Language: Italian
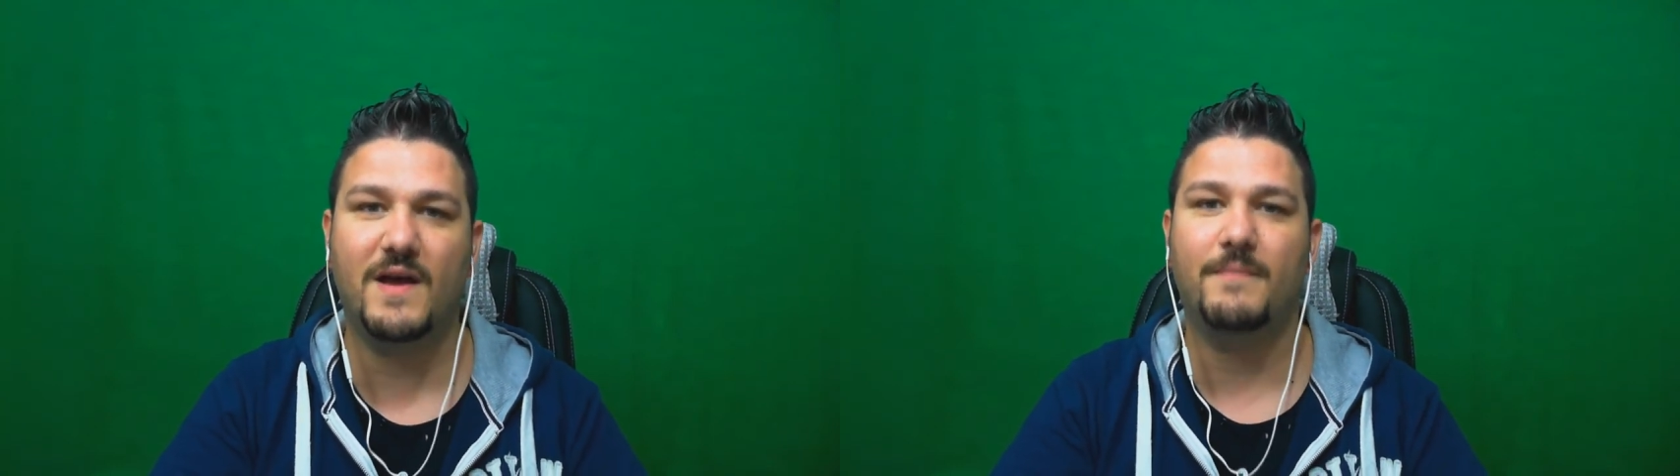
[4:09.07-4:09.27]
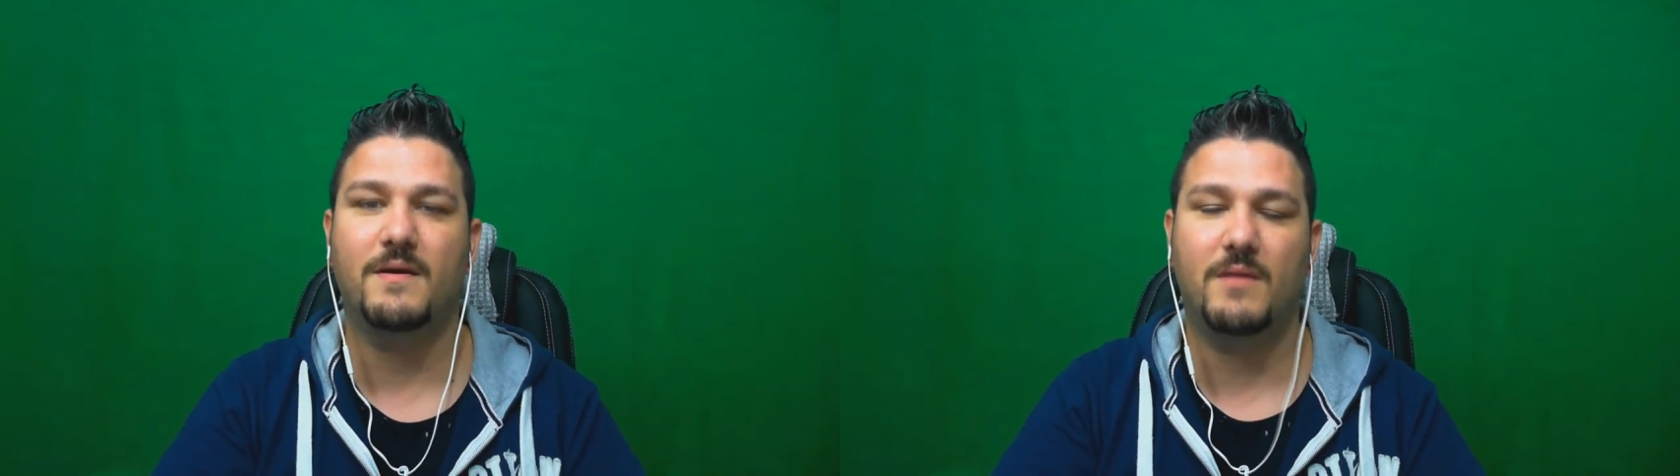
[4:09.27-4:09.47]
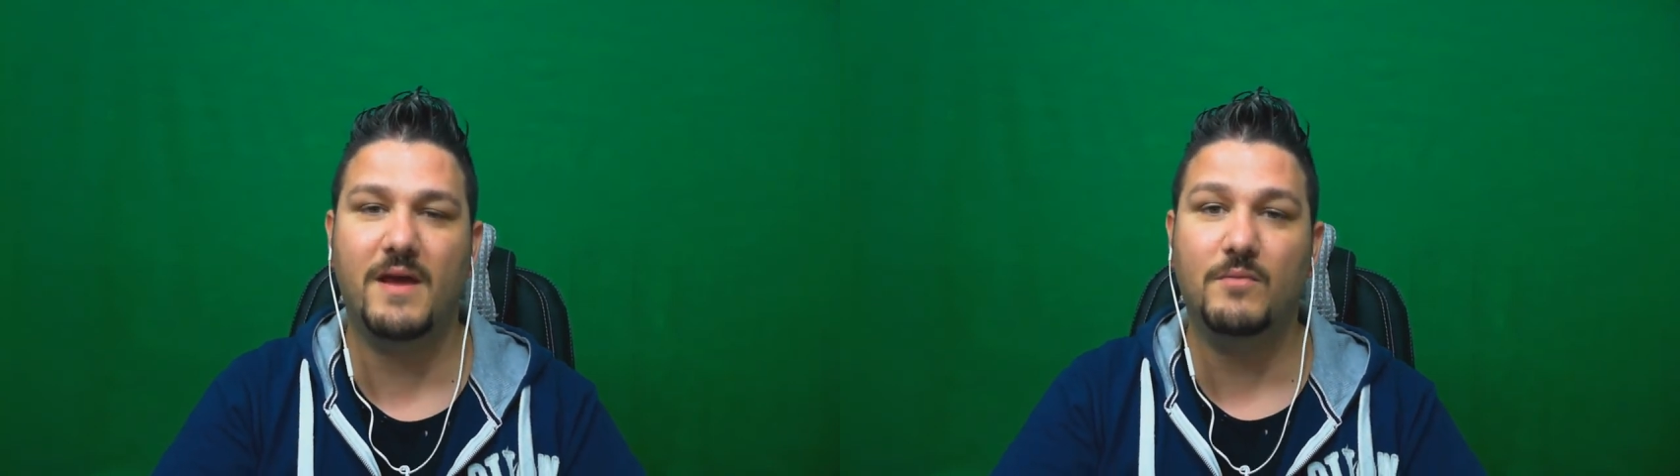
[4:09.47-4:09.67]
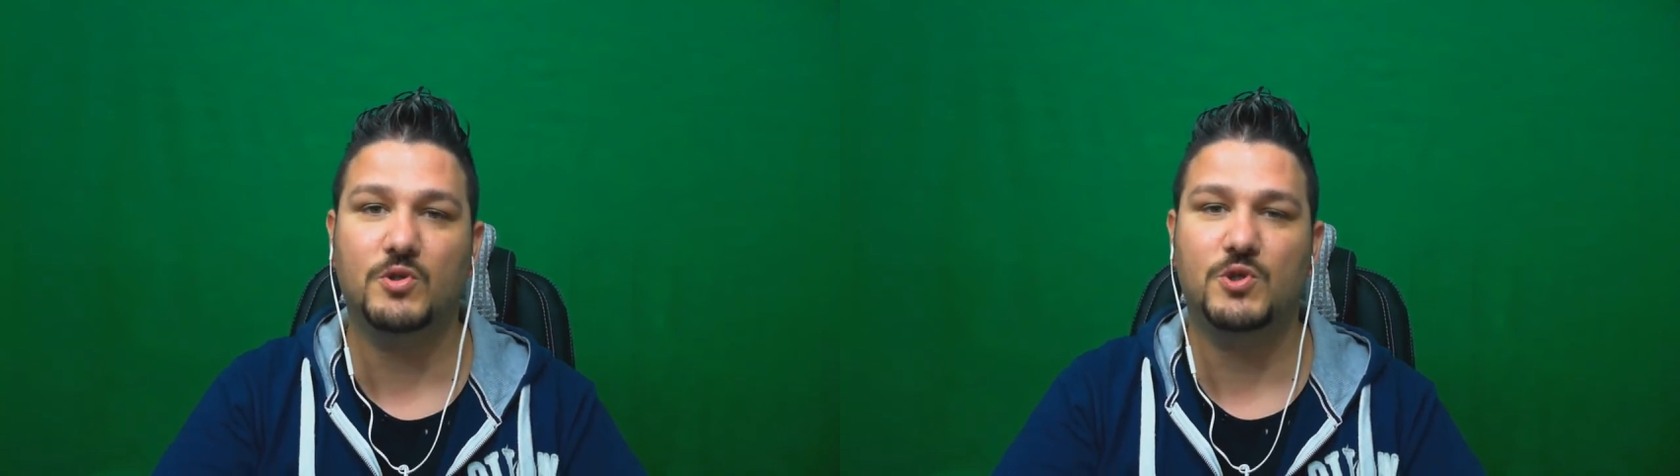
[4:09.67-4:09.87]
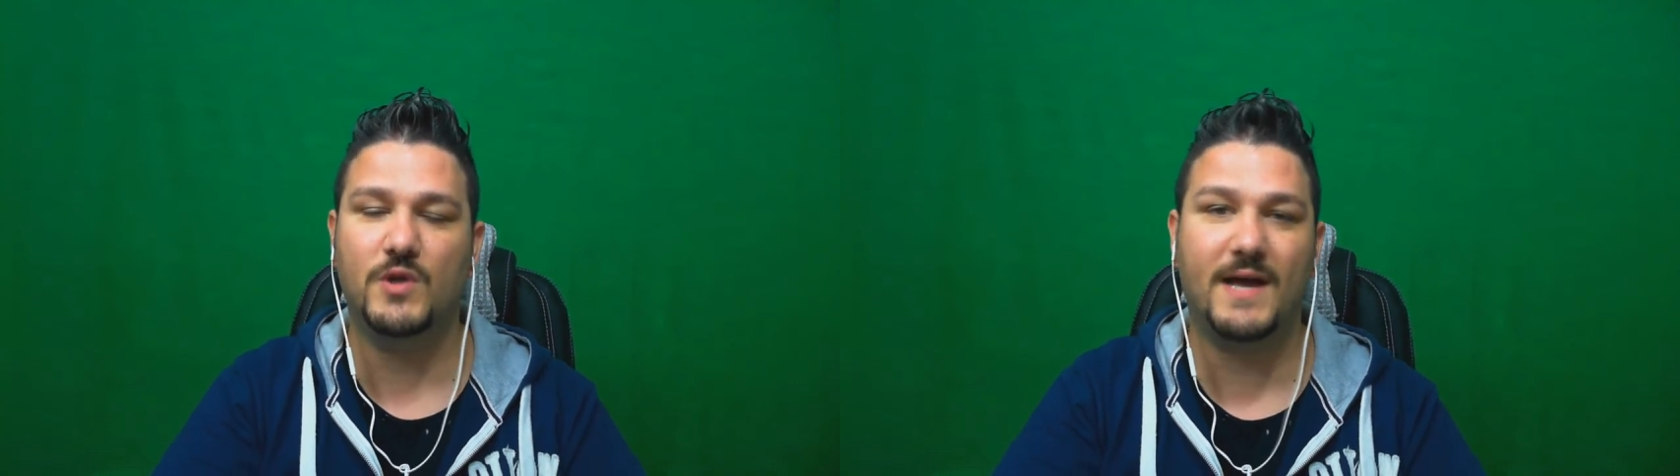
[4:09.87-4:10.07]
abbia
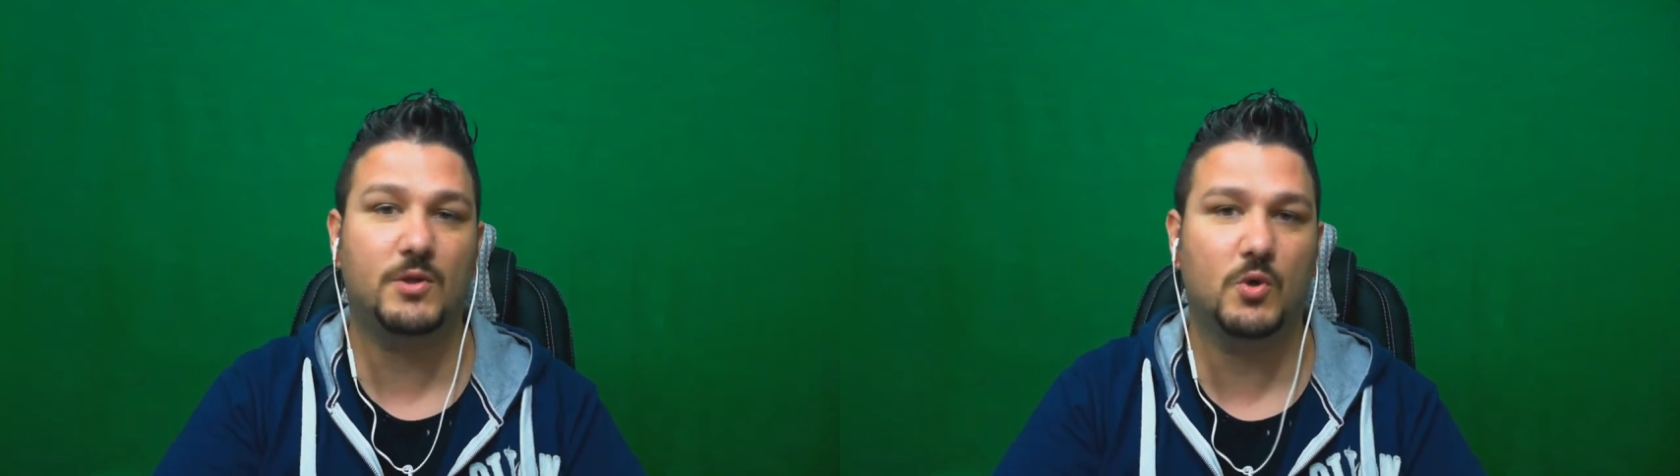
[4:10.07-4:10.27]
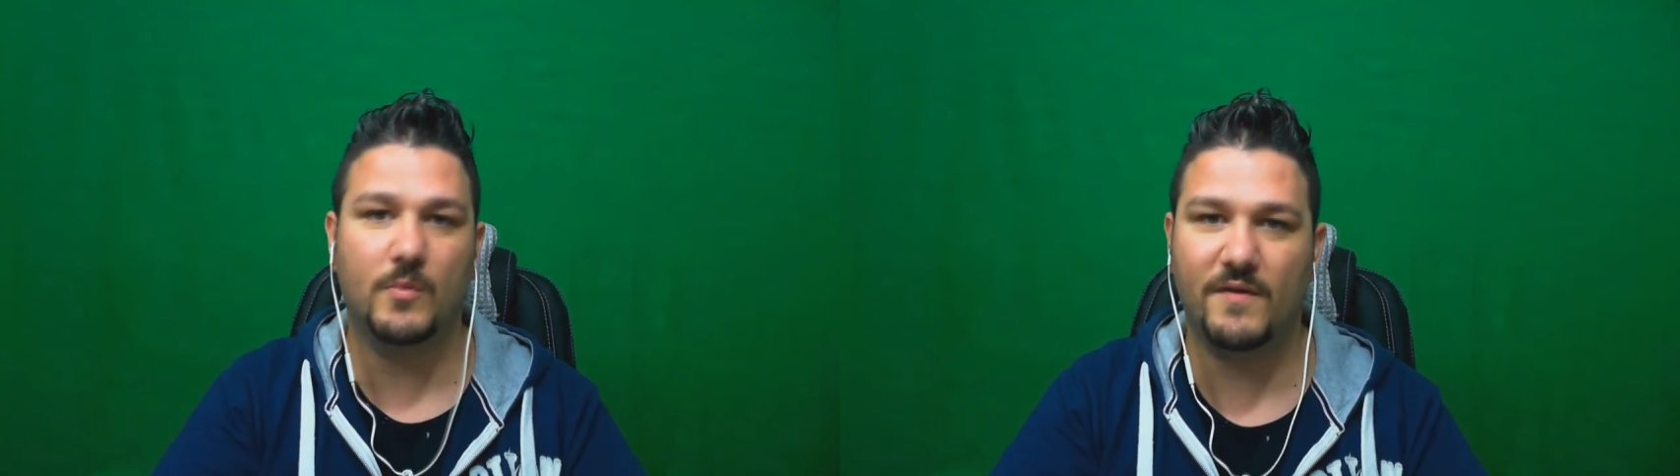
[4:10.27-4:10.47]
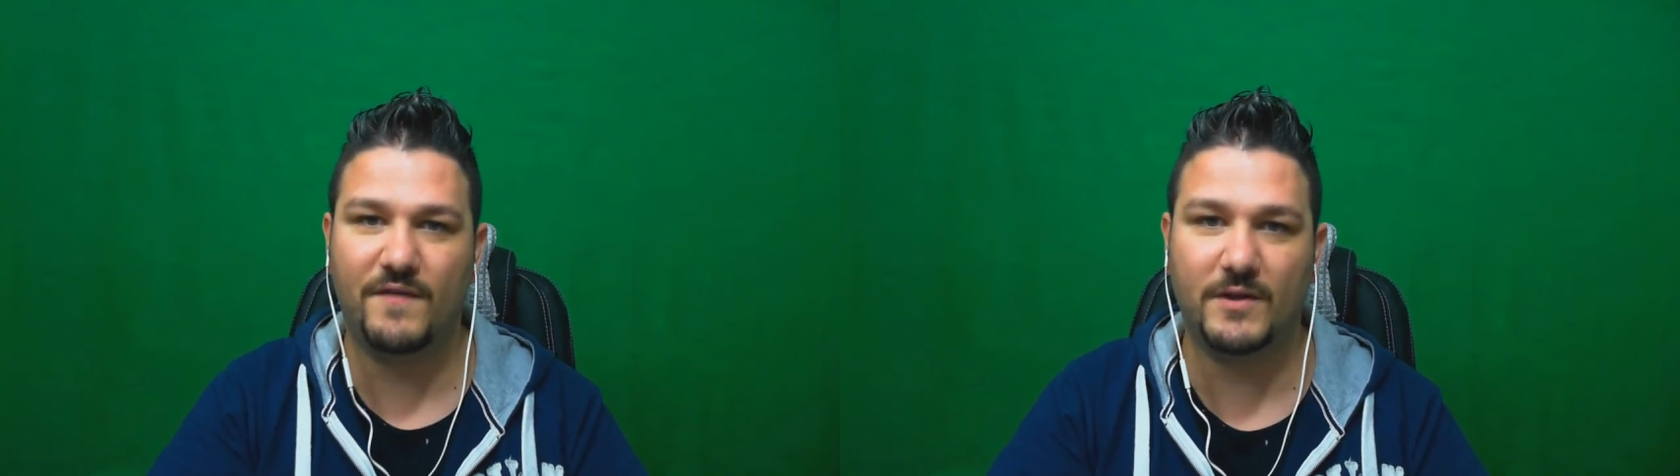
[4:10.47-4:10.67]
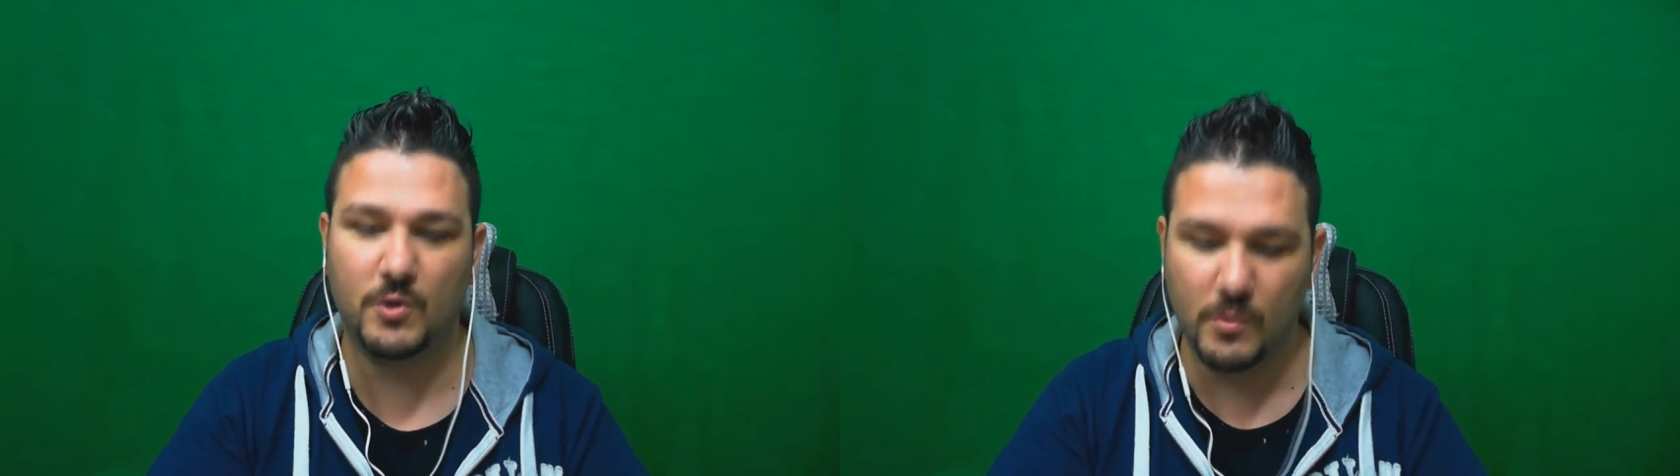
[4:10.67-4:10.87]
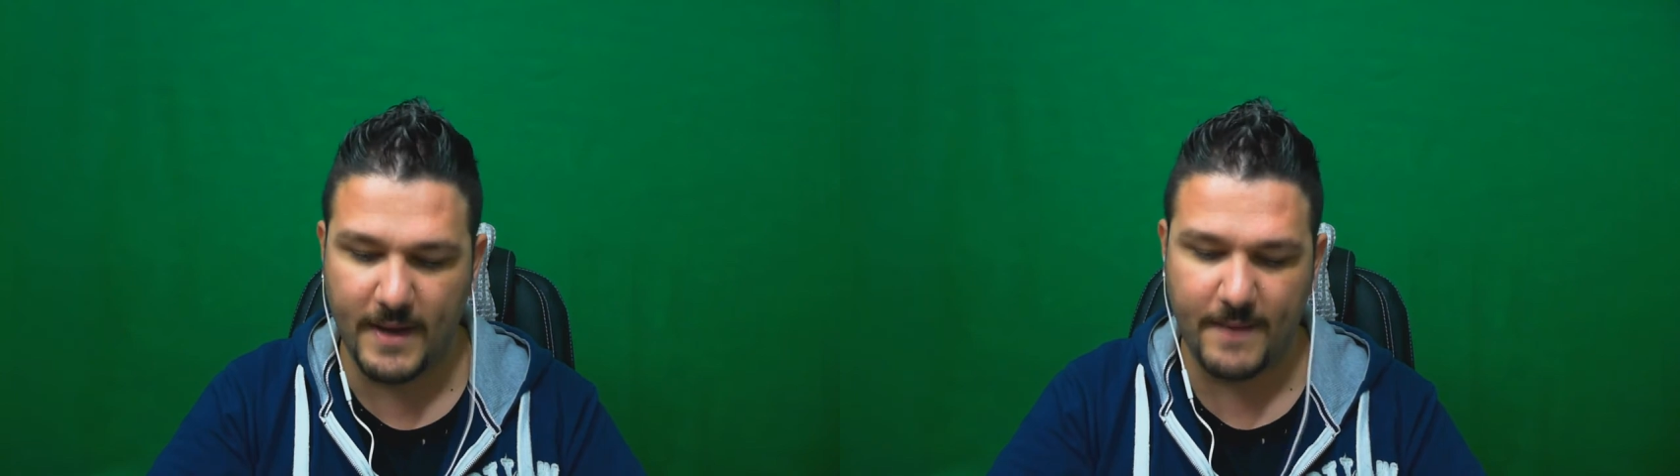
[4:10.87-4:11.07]
emozionato come ha
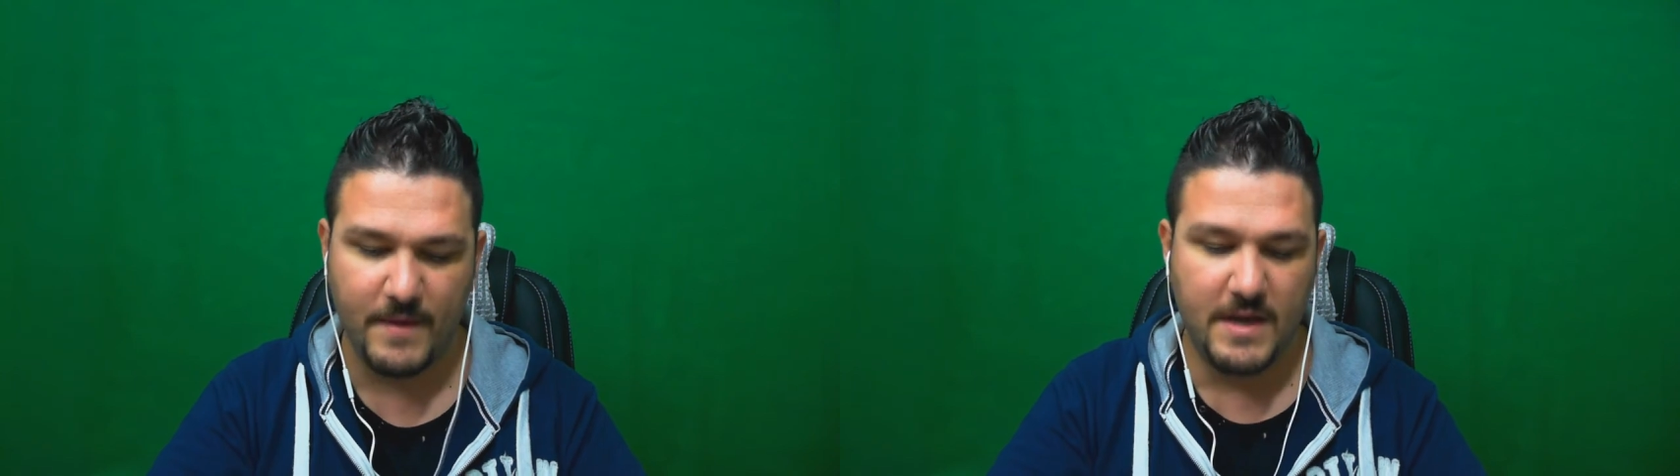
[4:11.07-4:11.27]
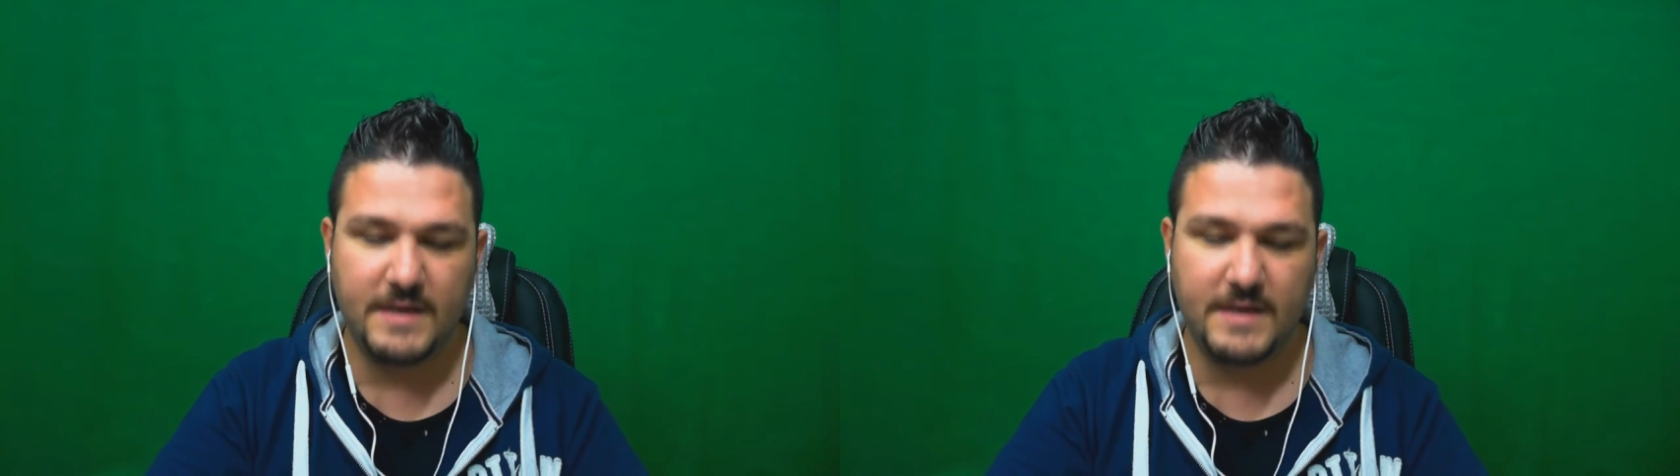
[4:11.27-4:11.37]
fatto con me.